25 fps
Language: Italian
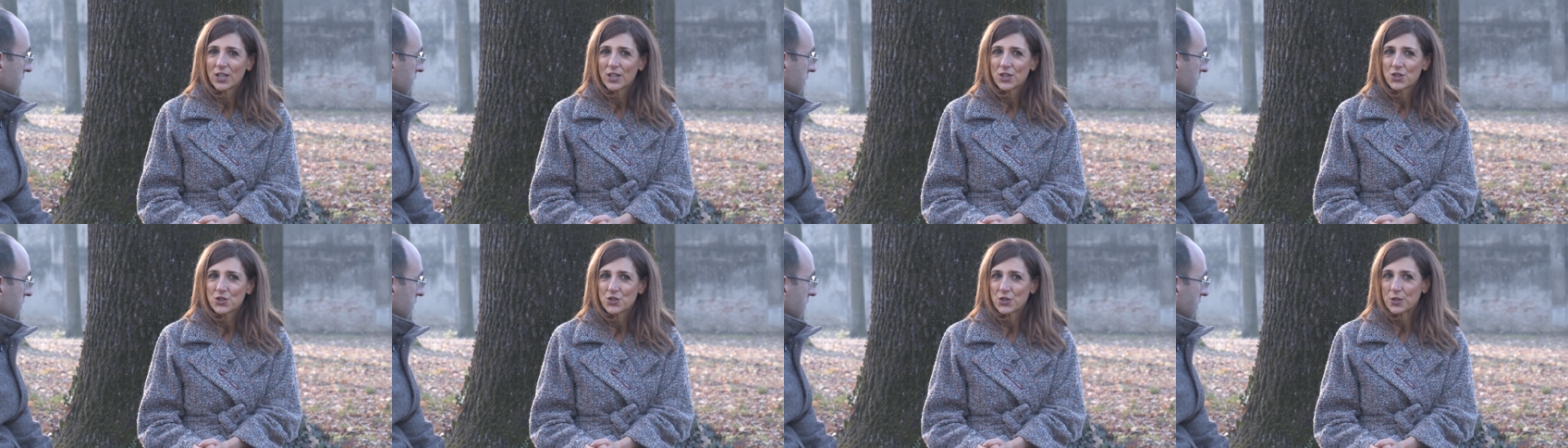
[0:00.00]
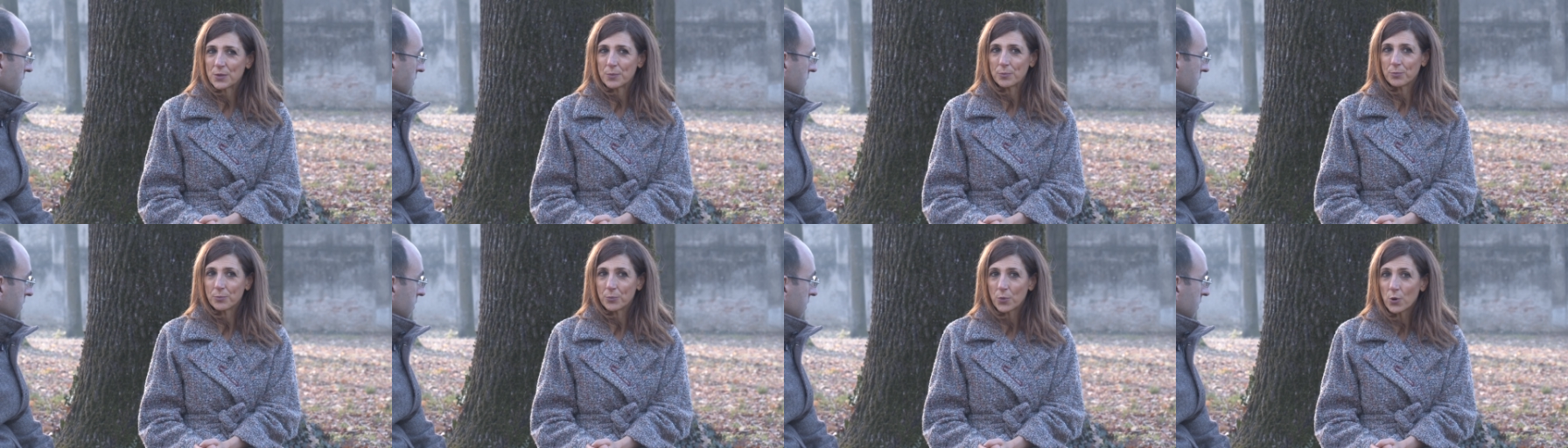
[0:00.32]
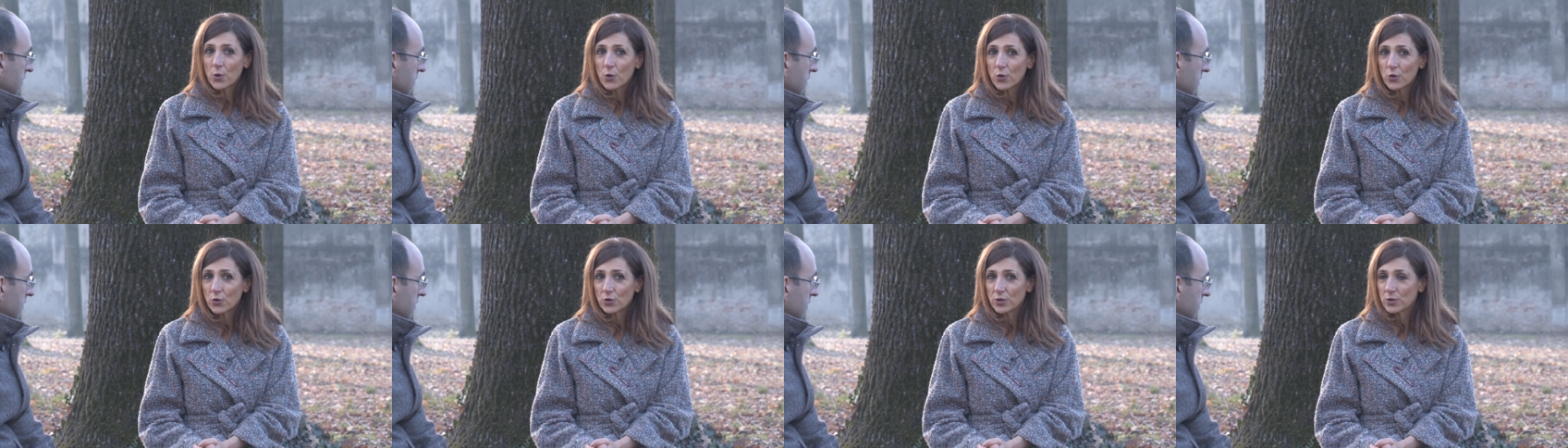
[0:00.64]
ci
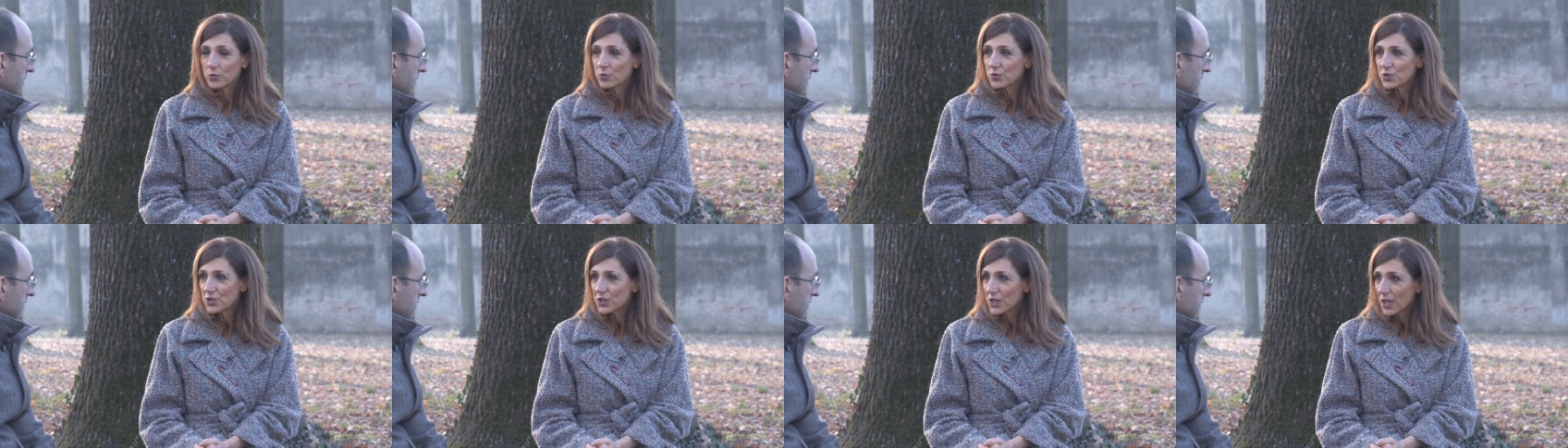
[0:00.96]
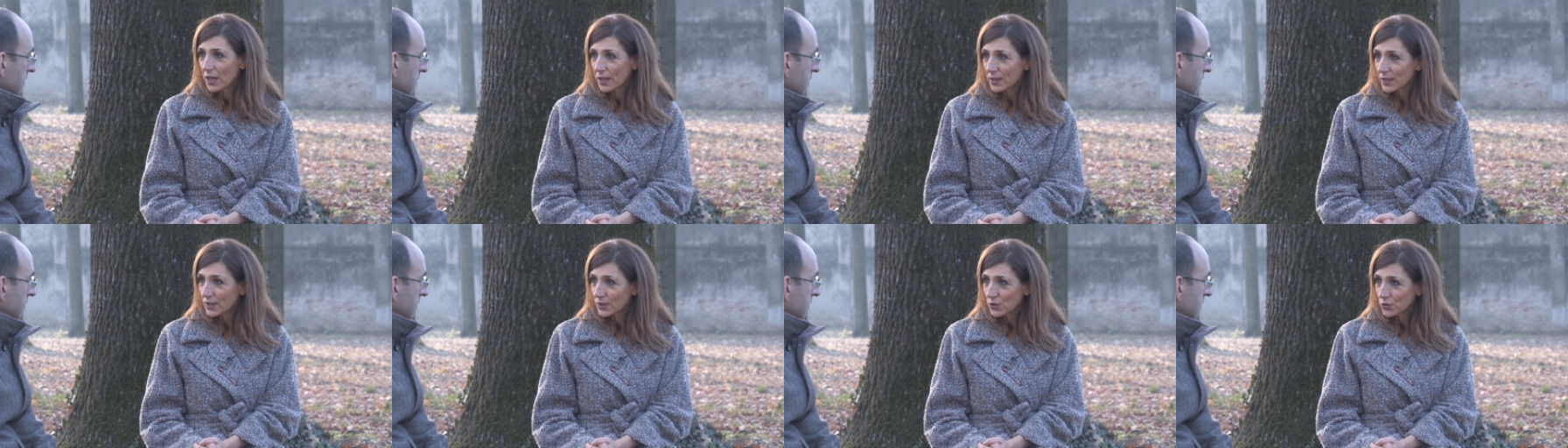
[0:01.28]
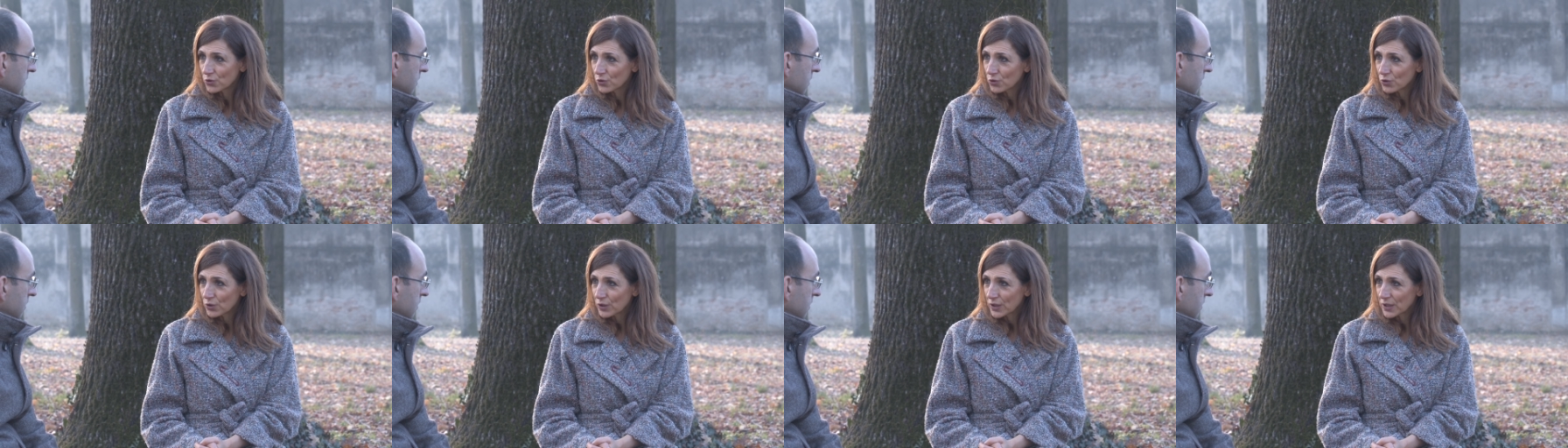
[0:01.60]
impongono di uscire da
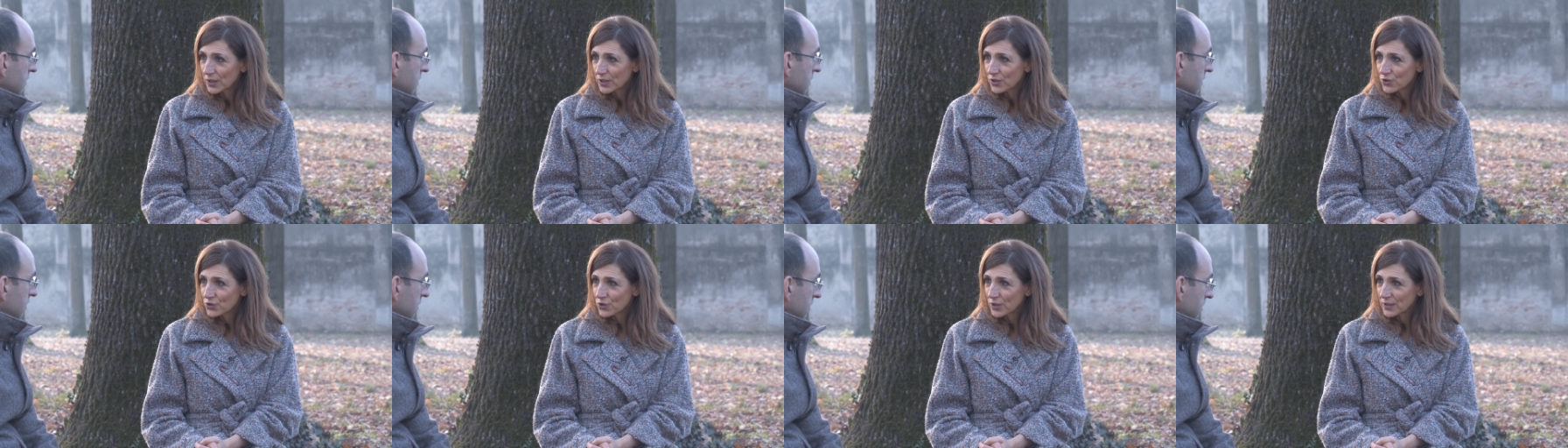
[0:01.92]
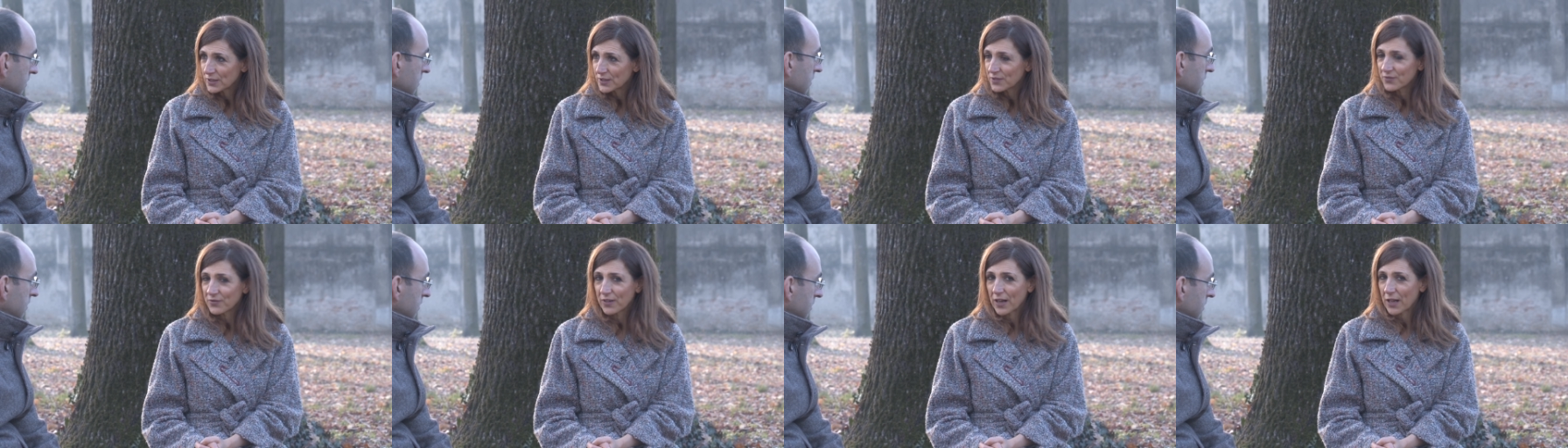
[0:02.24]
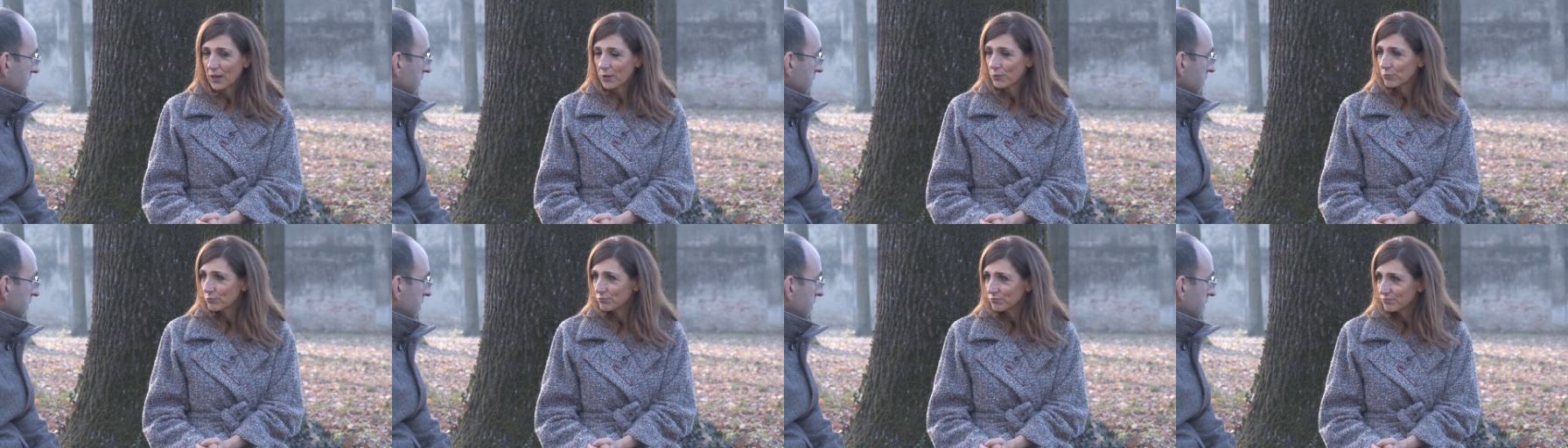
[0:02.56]
noi, cioè di
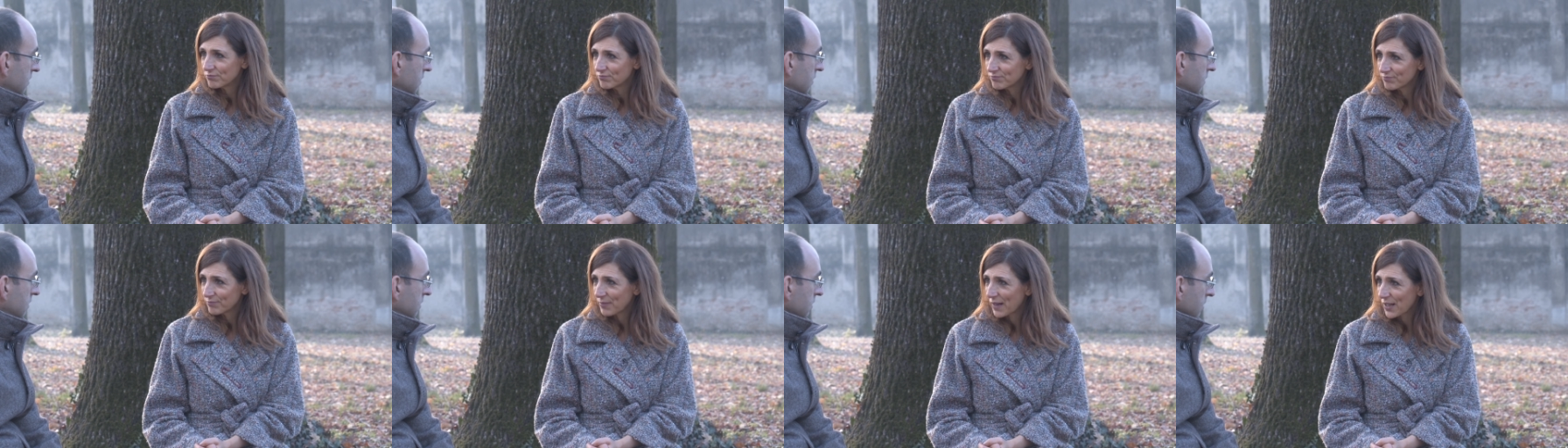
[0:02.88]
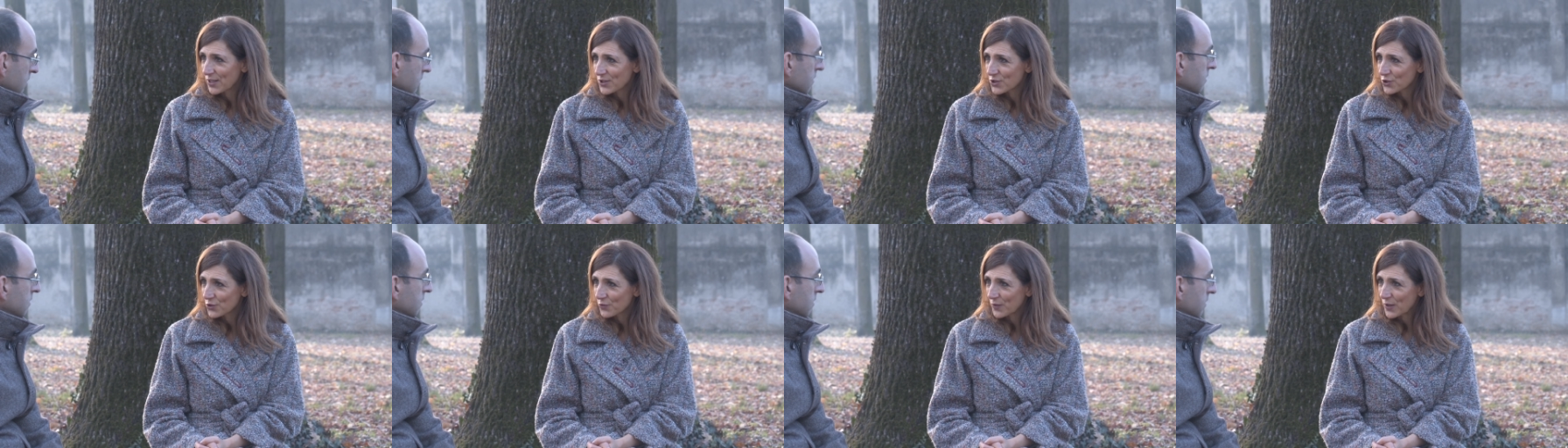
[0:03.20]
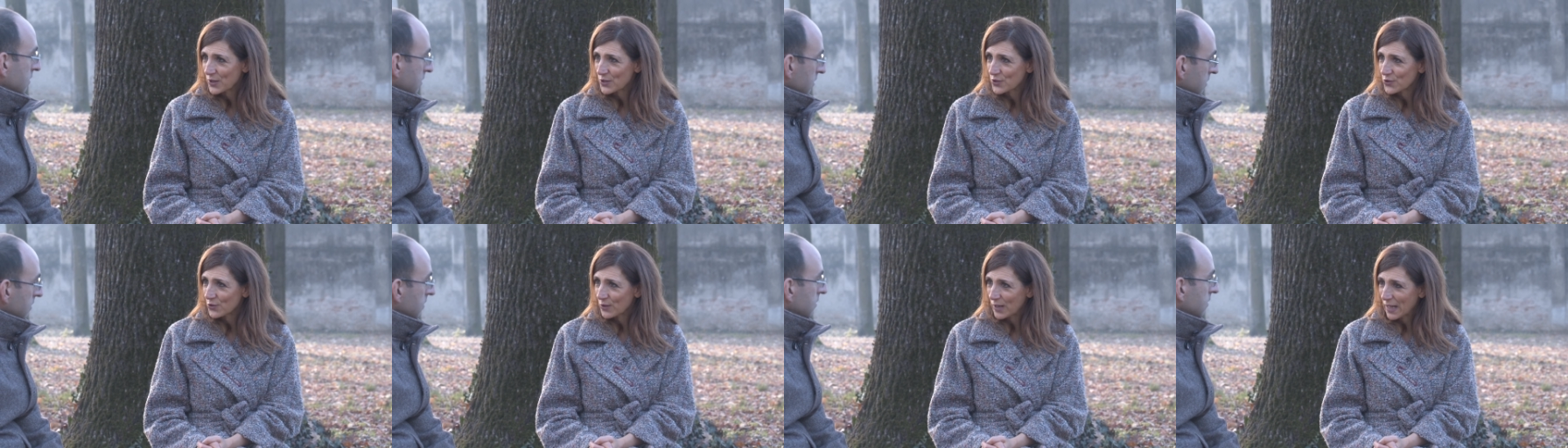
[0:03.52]
fare un passo
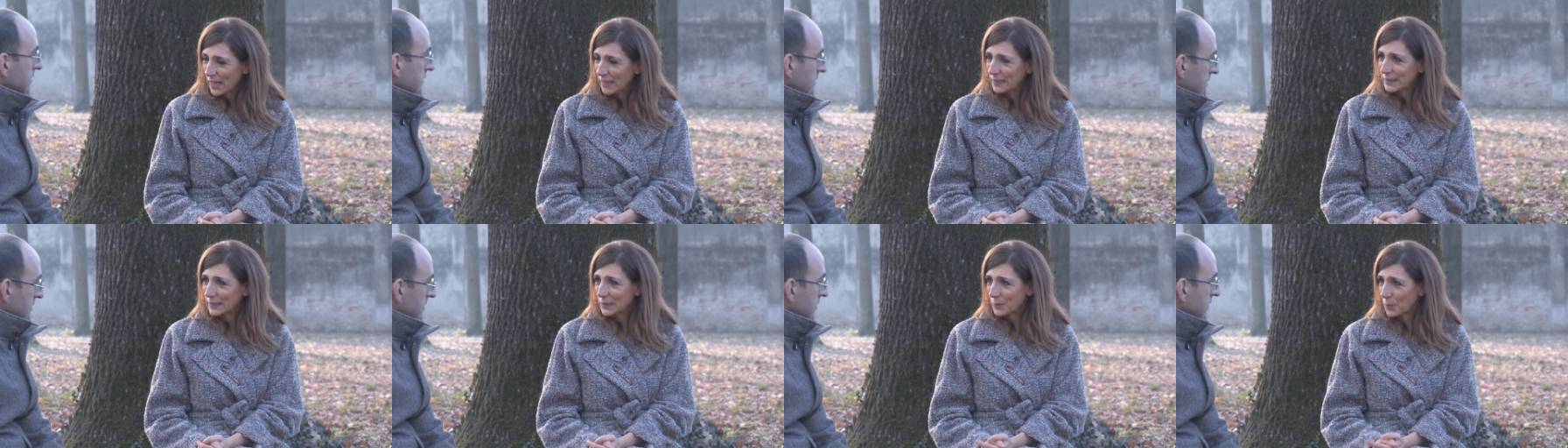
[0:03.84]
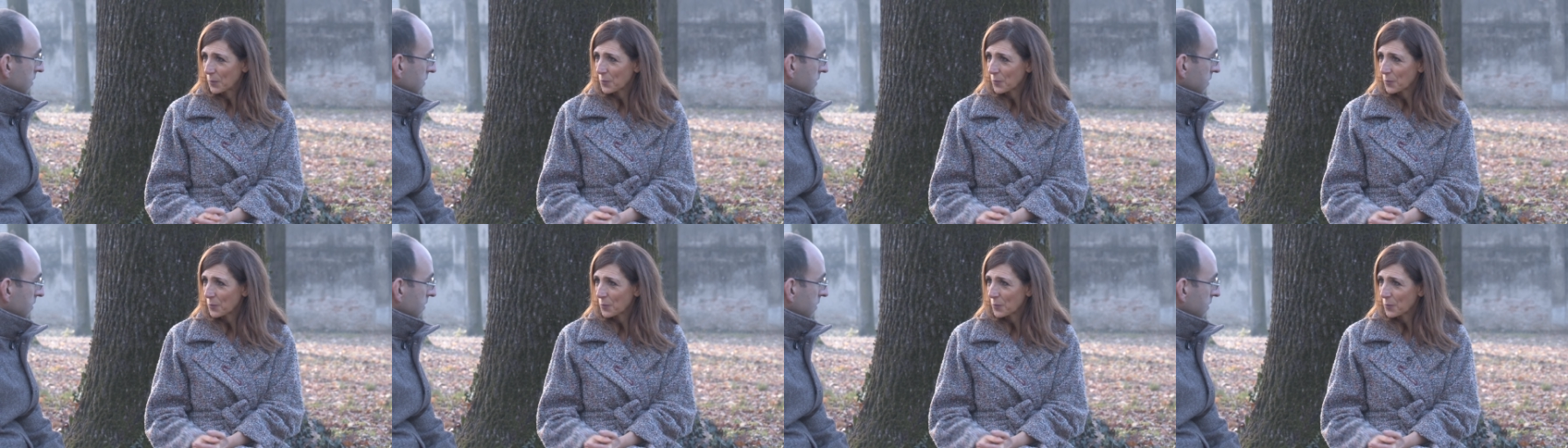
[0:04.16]
verso l'altro,